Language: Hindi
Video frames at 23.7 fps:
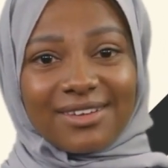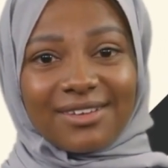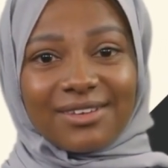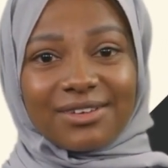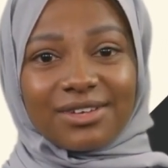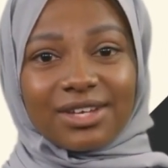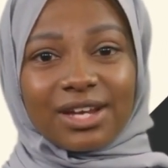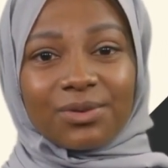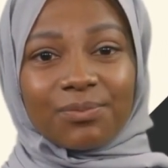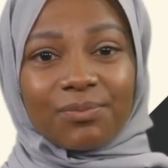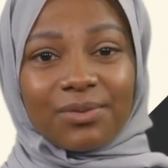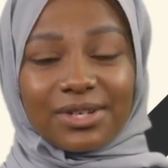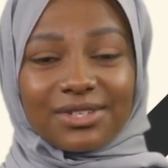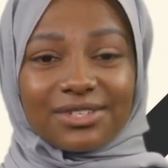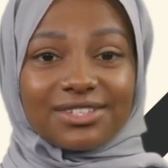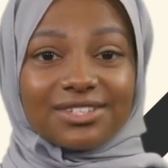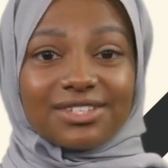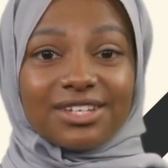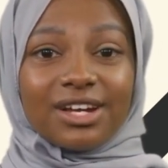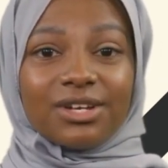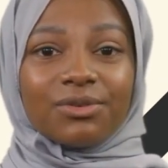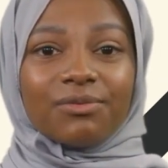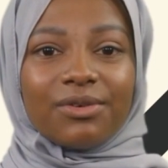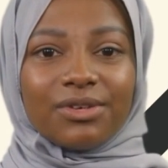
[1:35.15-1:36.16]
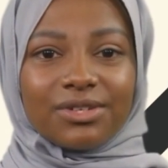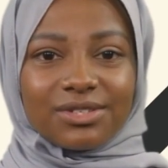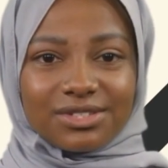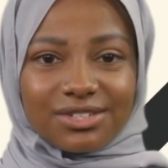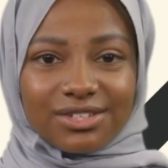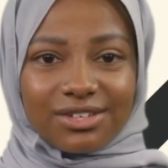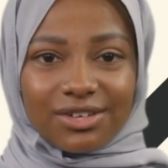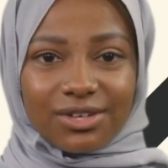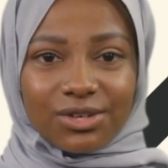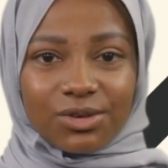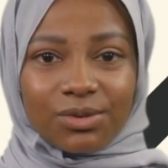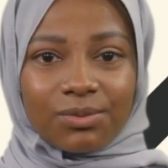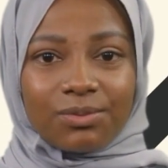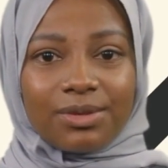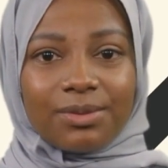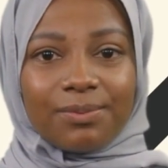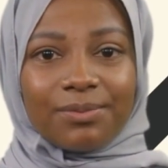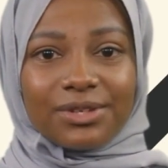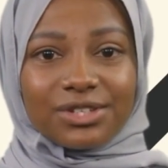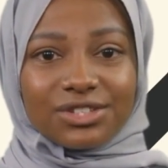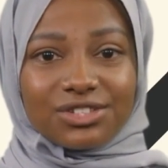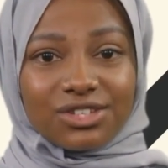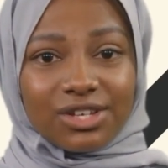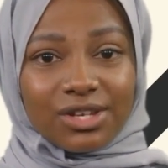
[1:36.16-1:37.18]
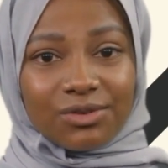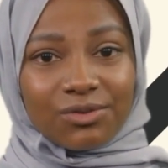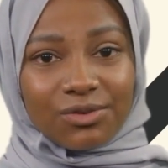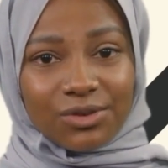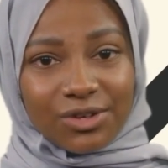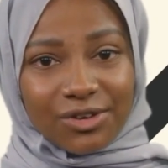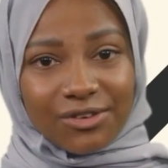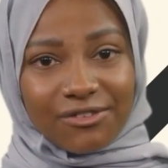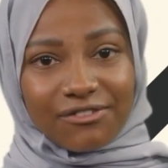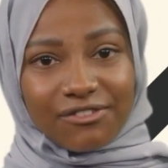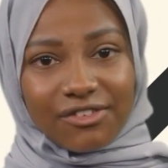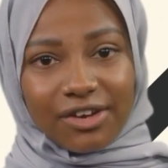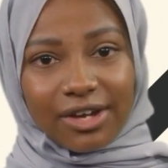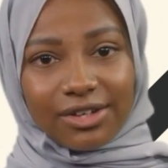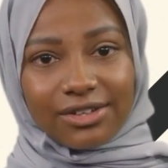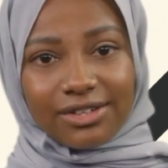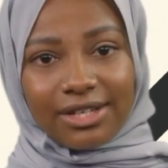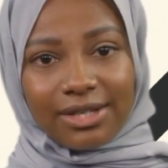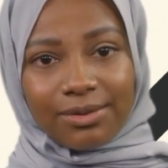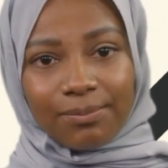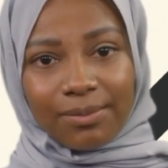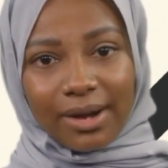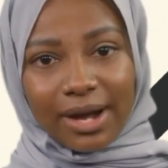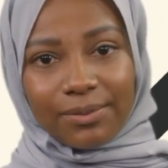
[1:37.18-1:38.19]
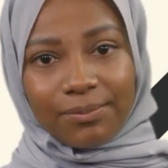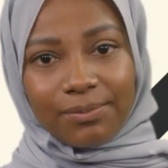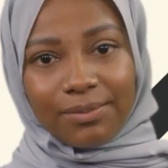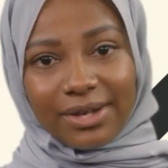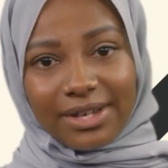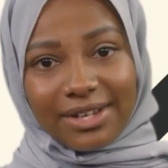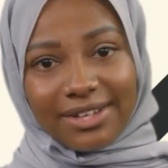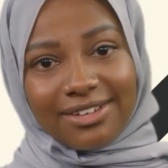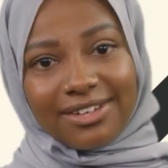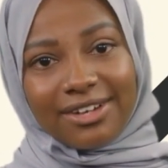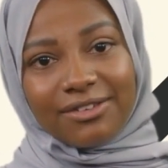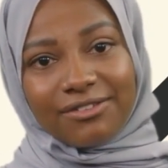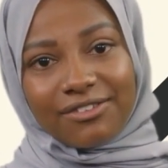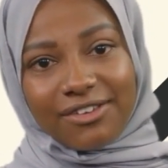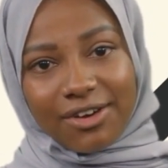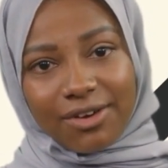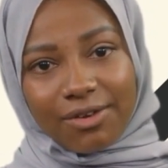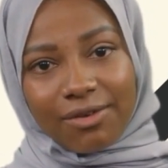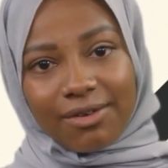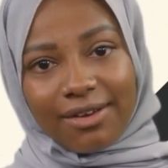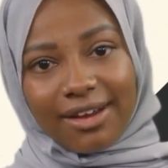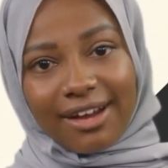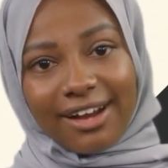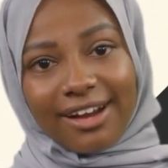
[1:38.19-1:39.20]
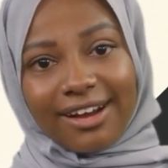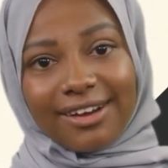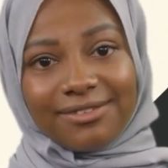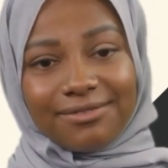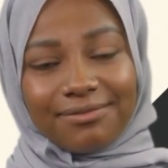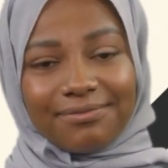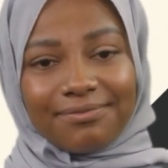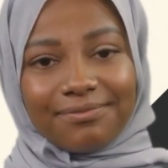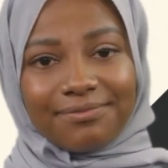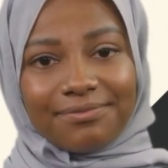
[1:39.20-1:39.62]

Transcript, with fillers: हुनरमंद साइबर सिक्योरिटी पेशावर अफराद की मांग में इजाफा हो रहा है